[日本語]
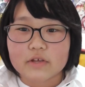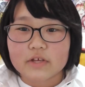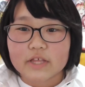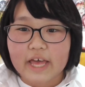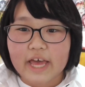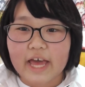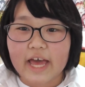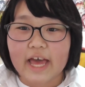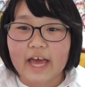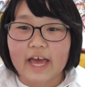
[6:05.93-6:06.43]
と
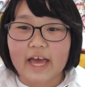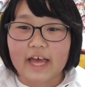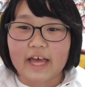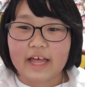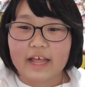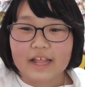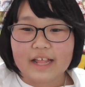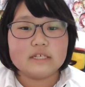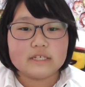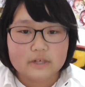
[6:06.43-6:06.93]
で、
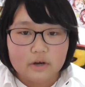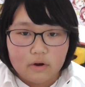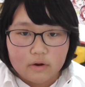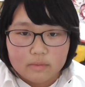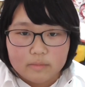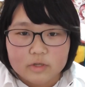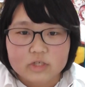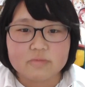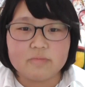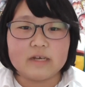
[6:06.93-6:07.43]
以上
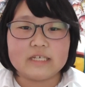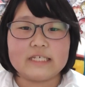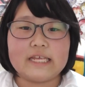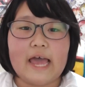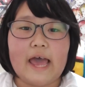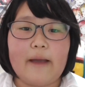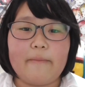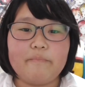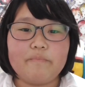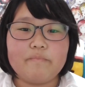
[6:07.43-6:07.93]
をもちまし
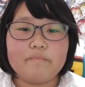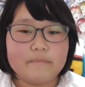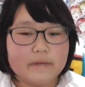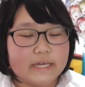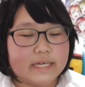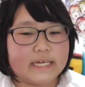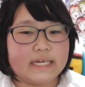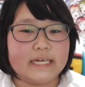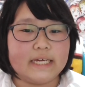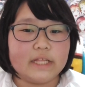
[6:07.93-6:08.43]
て、
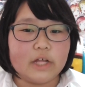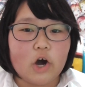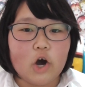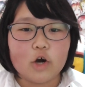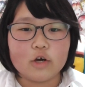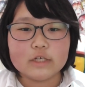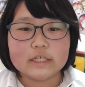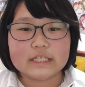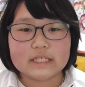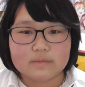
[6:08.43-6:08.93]
ミッキー
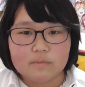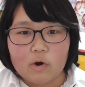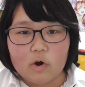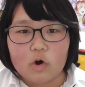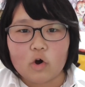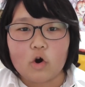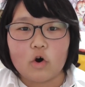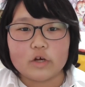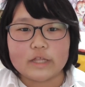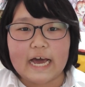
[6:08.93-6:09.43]
の質
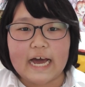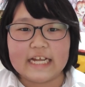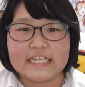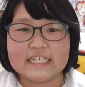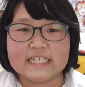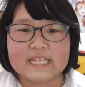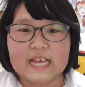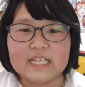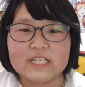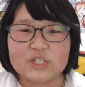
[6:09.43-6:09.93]
問コーナー
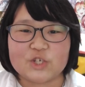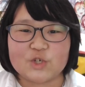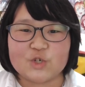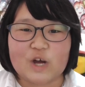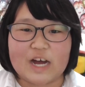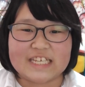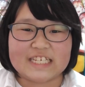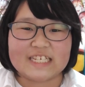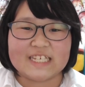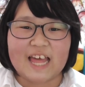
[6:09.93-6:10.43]
にせん
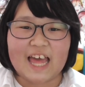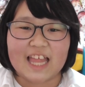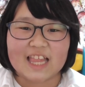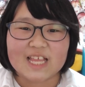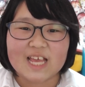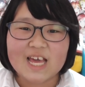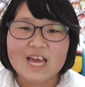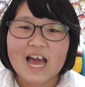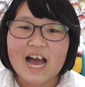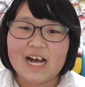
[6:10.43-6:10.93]
じゅうはちねん、
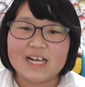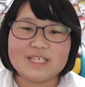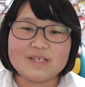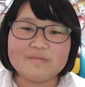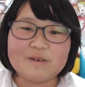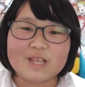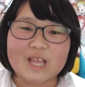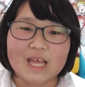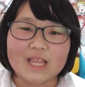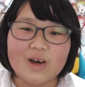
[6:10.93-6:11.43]

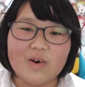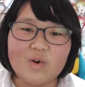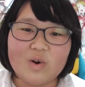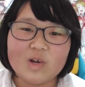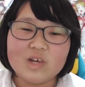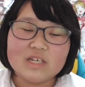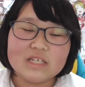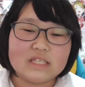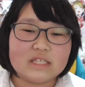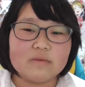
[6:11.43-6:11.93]
初めて
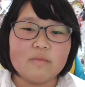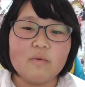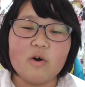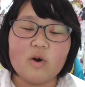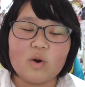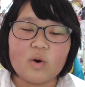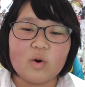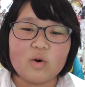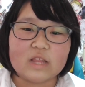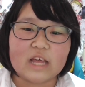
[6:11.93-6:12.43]
の質
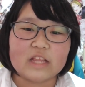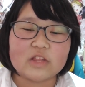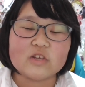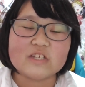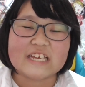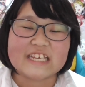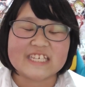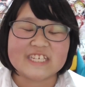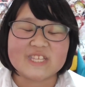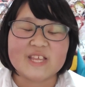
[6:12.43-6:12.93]
問コーナー
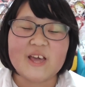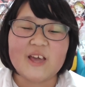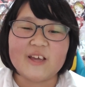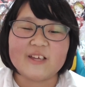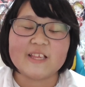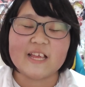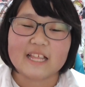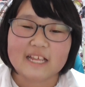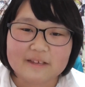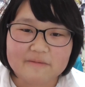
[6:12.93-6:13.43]
とさせて
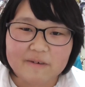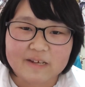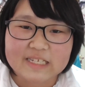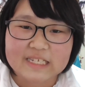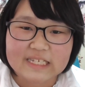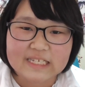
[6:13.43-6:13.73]
いただきま